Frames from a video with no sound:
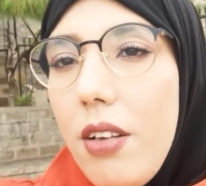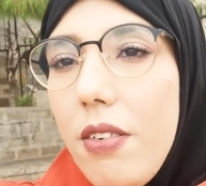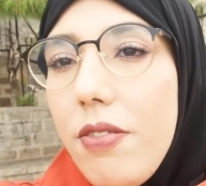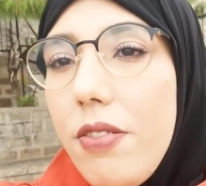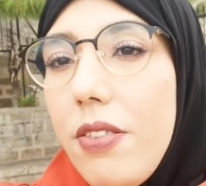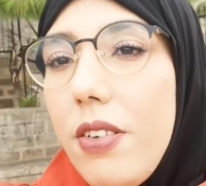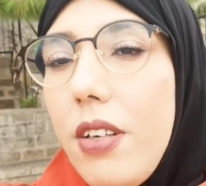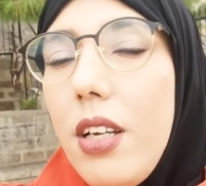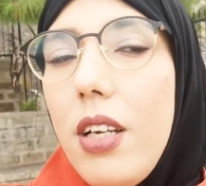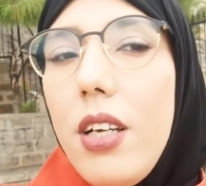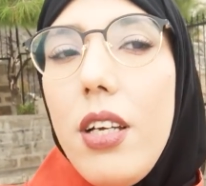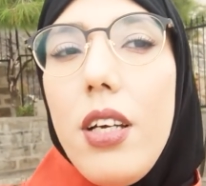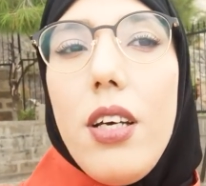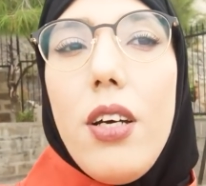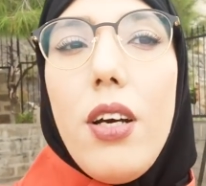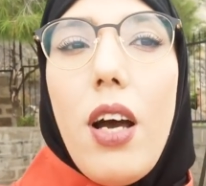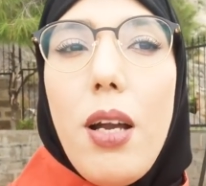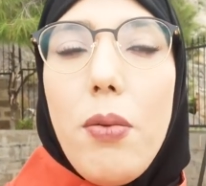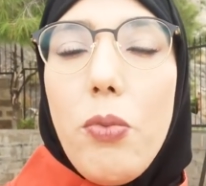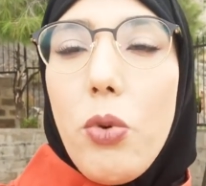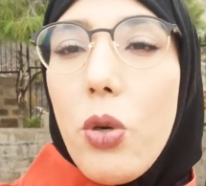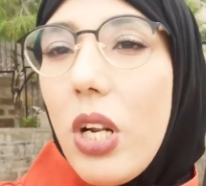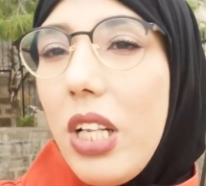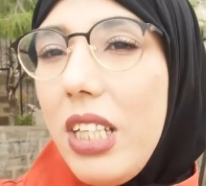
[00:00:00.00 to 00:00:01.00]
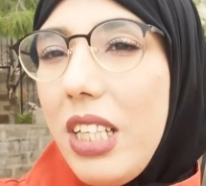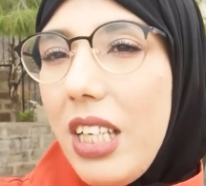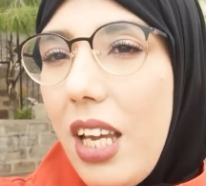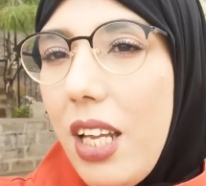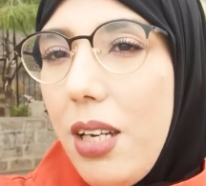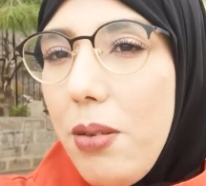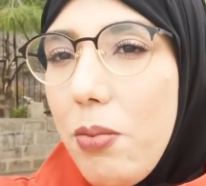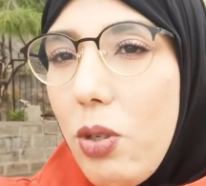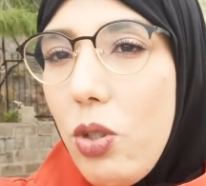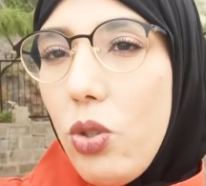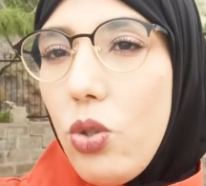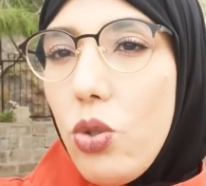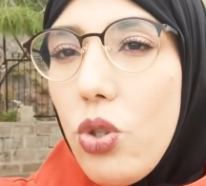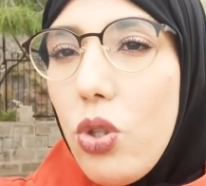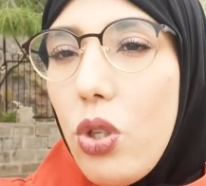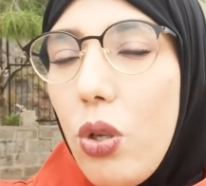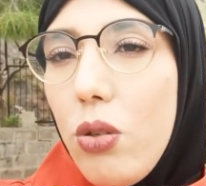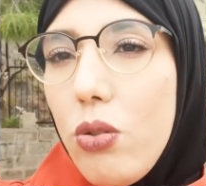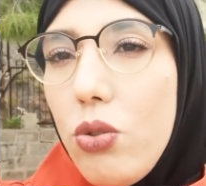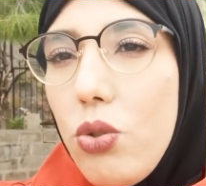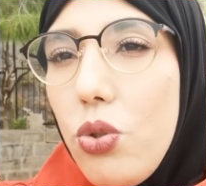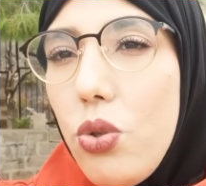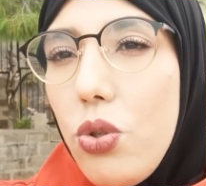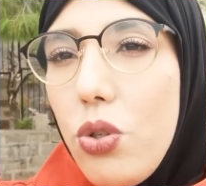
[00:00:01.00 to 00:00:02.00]
في المرادي كاين يمكن جوج
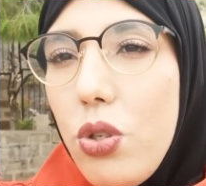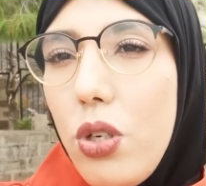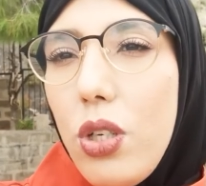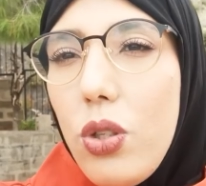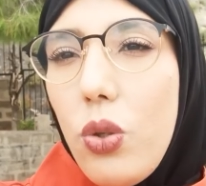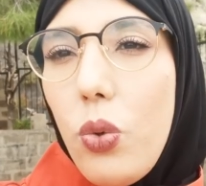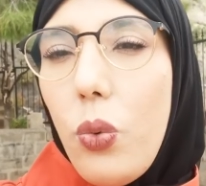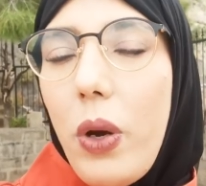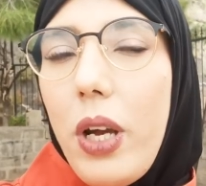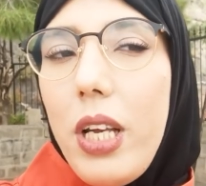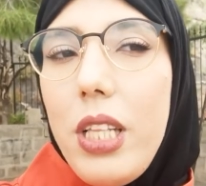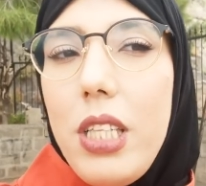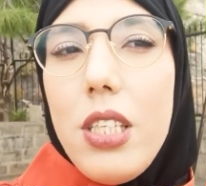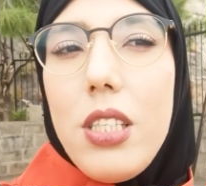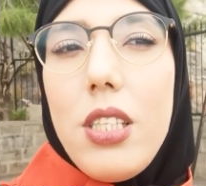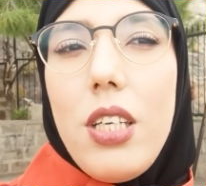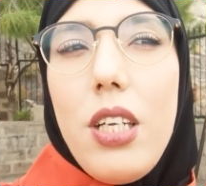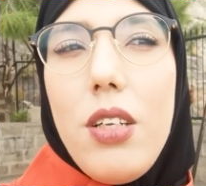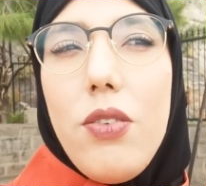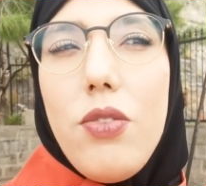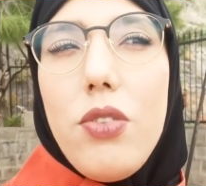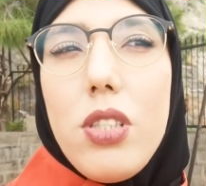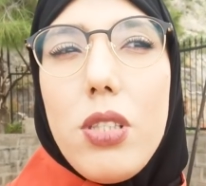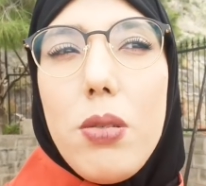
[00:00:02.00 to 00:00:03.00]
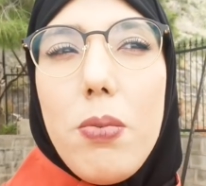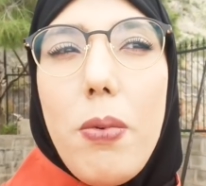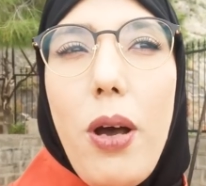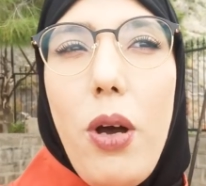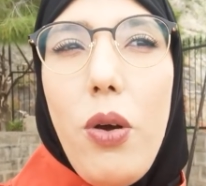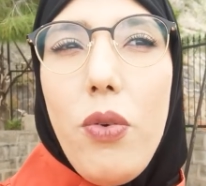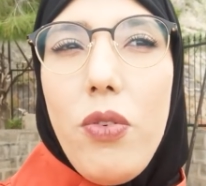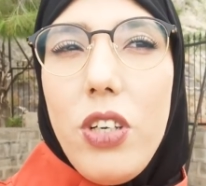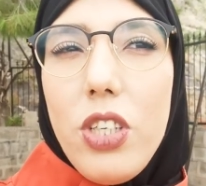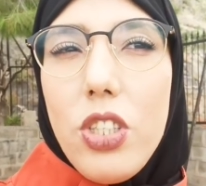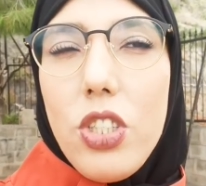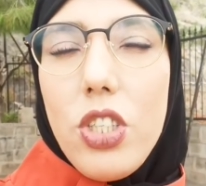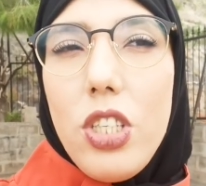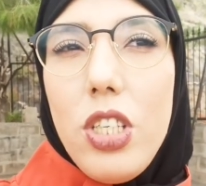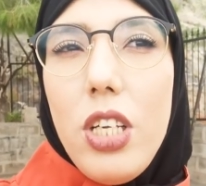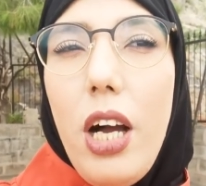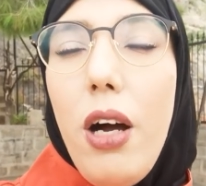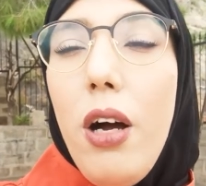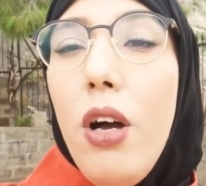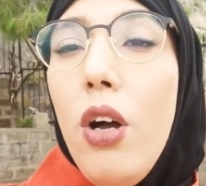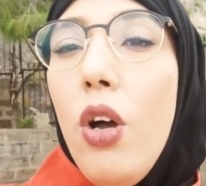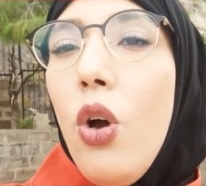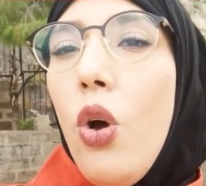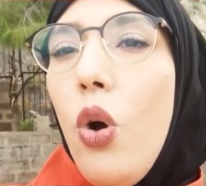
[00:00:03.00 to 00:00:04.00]
جوج توقيتات يعني في الصباح وفي
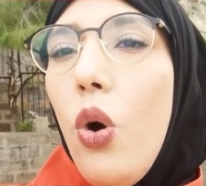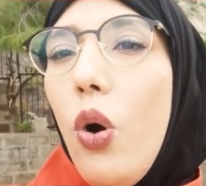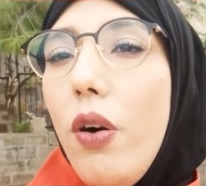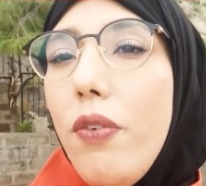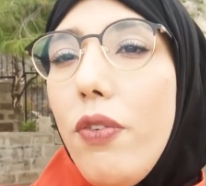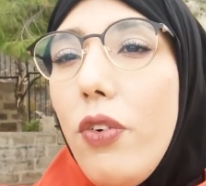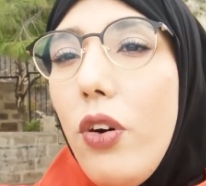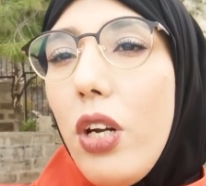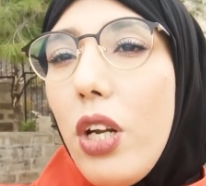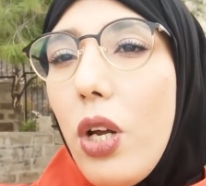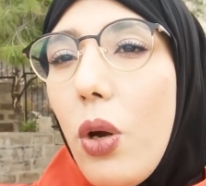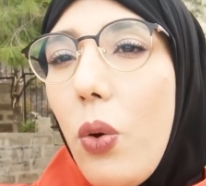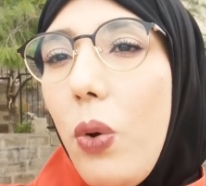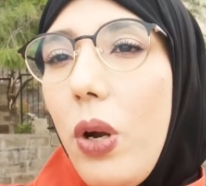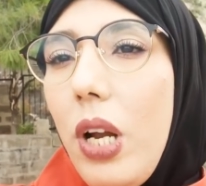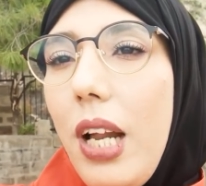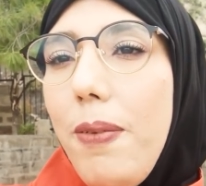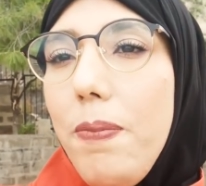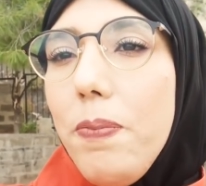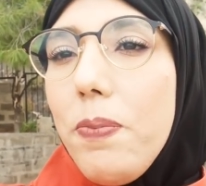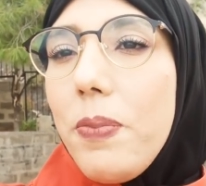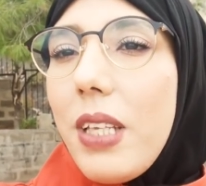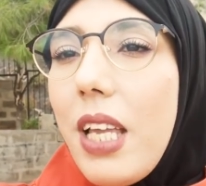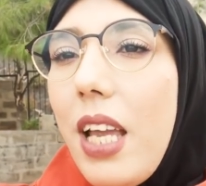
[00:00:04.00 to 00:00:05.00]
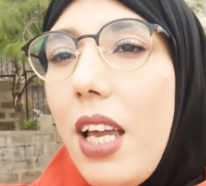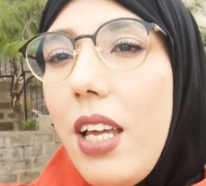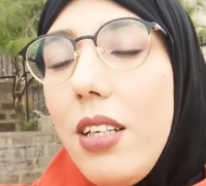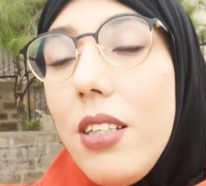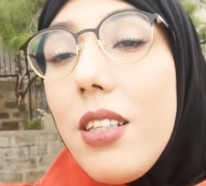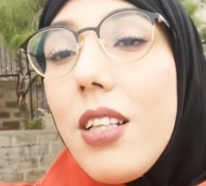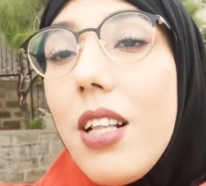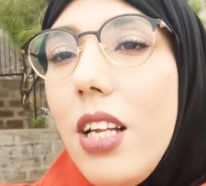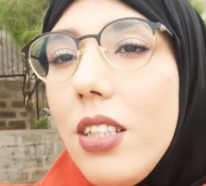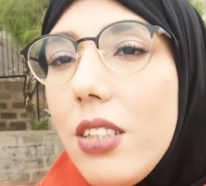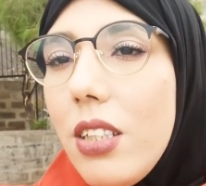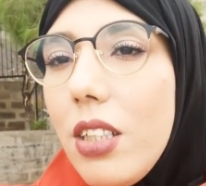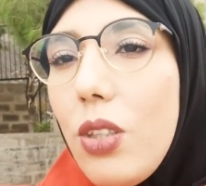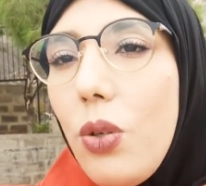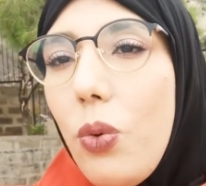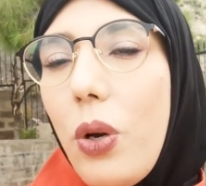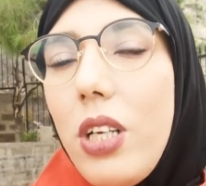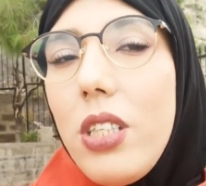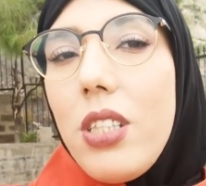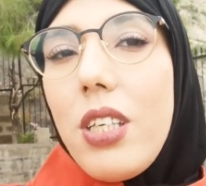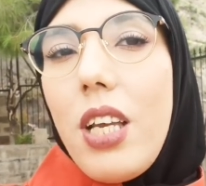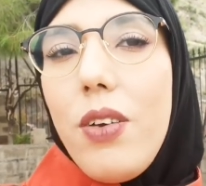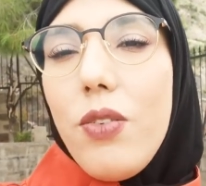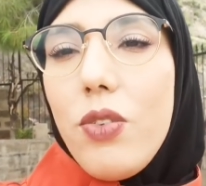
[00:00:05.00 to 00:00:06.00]
العشيه وفي اوريغولا كاين ثلاثه
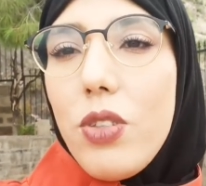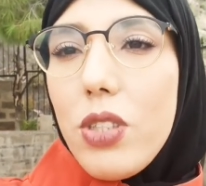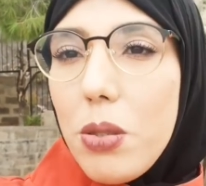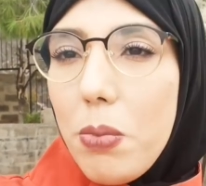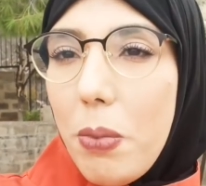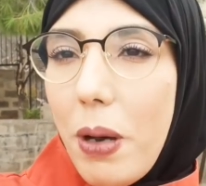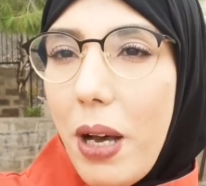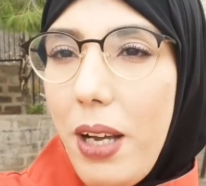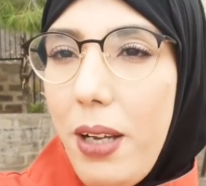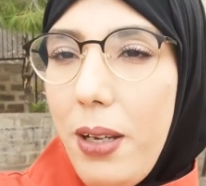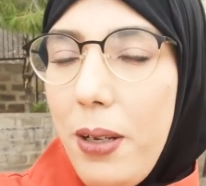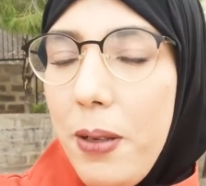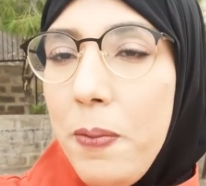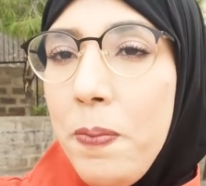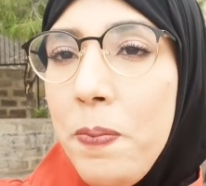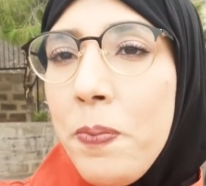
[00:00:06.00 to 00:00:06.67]
توقيت كاين في الصباح